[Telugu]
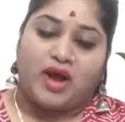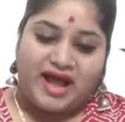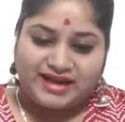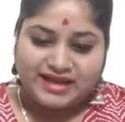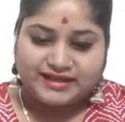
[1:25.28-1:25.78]

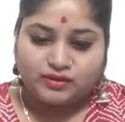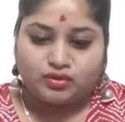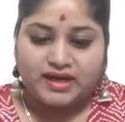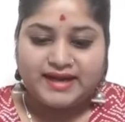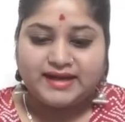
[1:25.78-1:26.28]
వాళ్ళకి
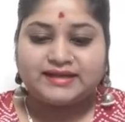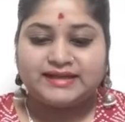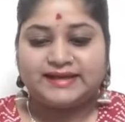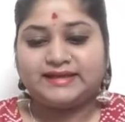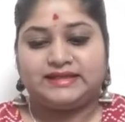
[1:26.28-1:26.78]
కూడా ఇక్కడ
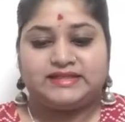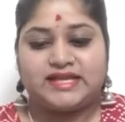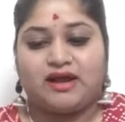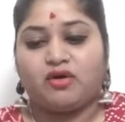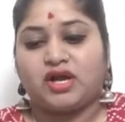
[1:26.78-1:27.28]
టికెట్లు
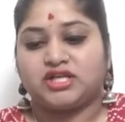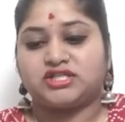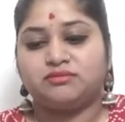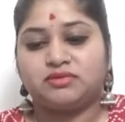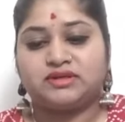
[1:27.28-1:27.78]
ఇచ్చే
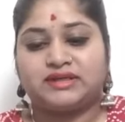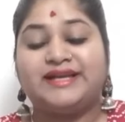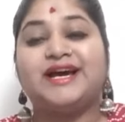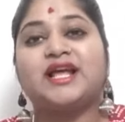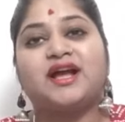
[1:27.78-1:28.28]
అవకాశం
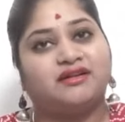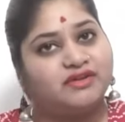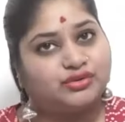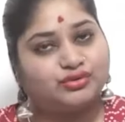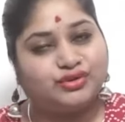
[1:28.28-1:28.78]
క్లియర్గా
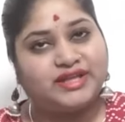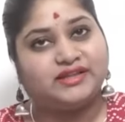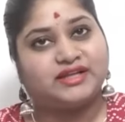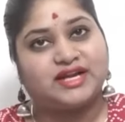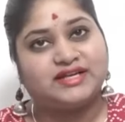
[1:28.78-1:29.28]
కనబడుతుంది
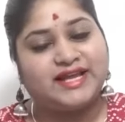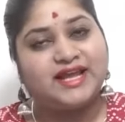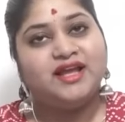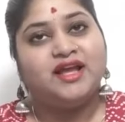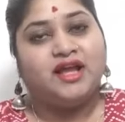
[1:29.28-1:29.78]
ఎందుకంటే
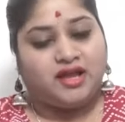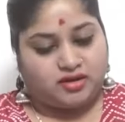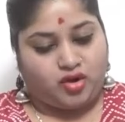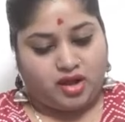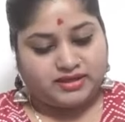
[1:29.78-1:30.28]

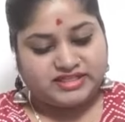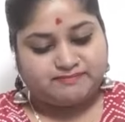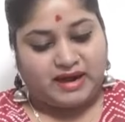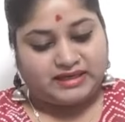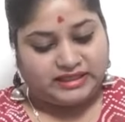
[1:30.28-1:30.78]

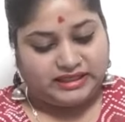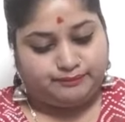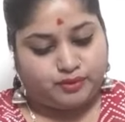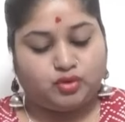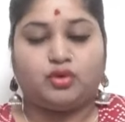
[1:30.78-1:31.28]
కాంగ్రెస్ పార్టీ
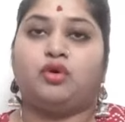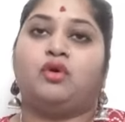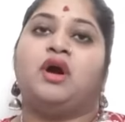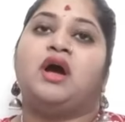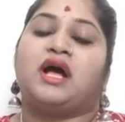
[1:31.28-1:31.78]
ఇప్పుడు
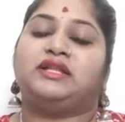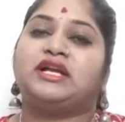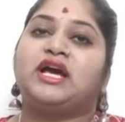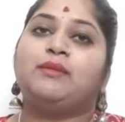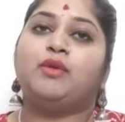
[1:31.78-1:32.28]

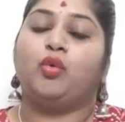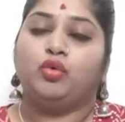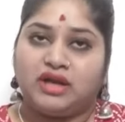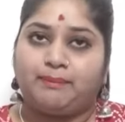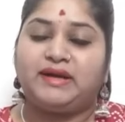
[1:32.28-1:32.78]
అధికారంలో
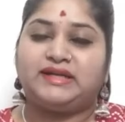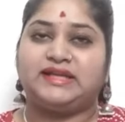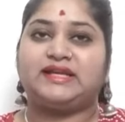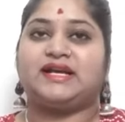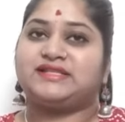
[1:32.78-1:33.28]

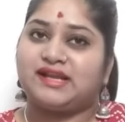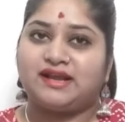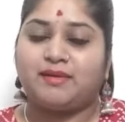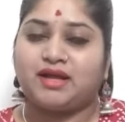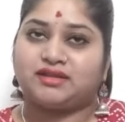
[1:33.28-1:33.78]
ఉన్నప్పటికీ
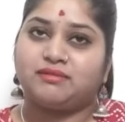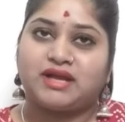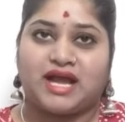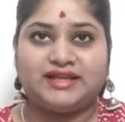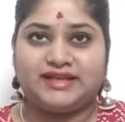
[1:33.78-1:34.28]
ఖజానా మాత్రం
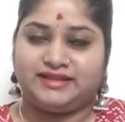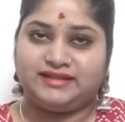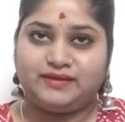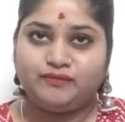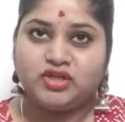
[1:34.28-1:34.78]
ఖాళీ
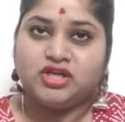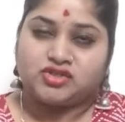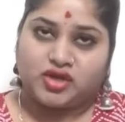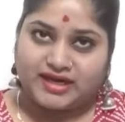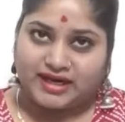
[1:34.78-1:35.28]
అయింది
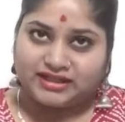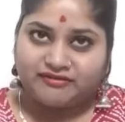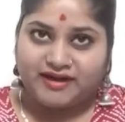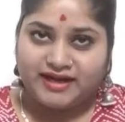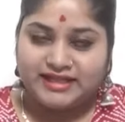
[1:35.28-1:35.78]
సో
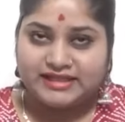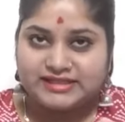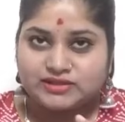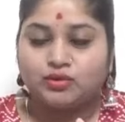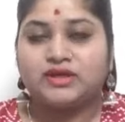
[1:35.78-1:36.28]
ఇక్కడంతా ఫండింగ్
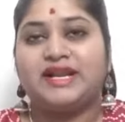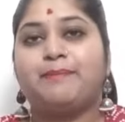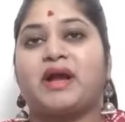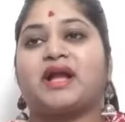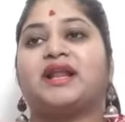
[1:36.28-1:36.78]
తీసుకుంటేనే
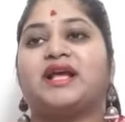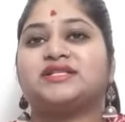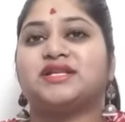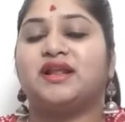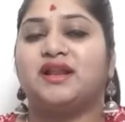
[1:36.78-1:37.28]
పక్క
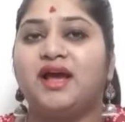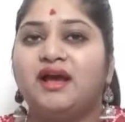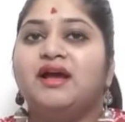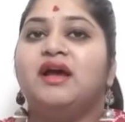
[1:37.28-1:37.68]
రాష్ట్రాలలో